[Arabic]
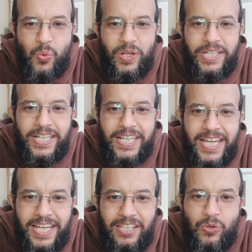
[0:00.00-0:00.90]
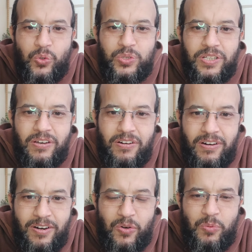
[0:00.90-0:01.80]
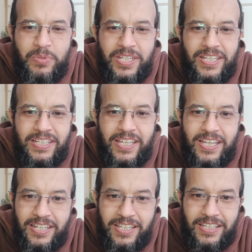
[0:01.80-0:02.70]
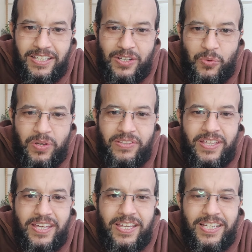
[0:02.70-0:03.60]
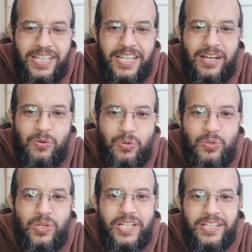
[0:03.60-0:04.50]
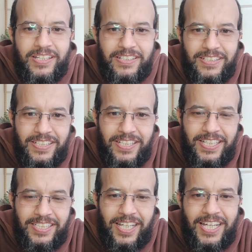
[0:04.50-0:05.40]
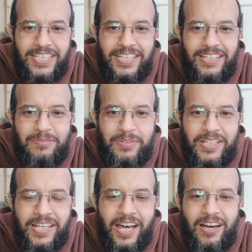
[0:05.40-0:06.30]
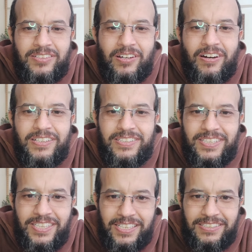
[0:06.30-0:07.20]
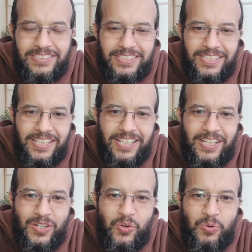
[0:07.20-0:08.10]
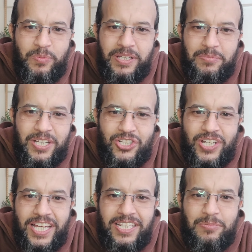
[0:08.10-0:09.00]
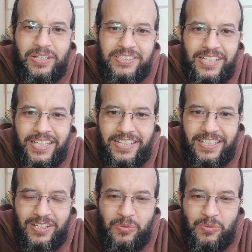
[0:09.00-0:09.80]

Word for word: ولله عتقاء من النار وذلك كل ليلة تخيل العطاءات ديت وما نبقاش نهني بعضنا عليها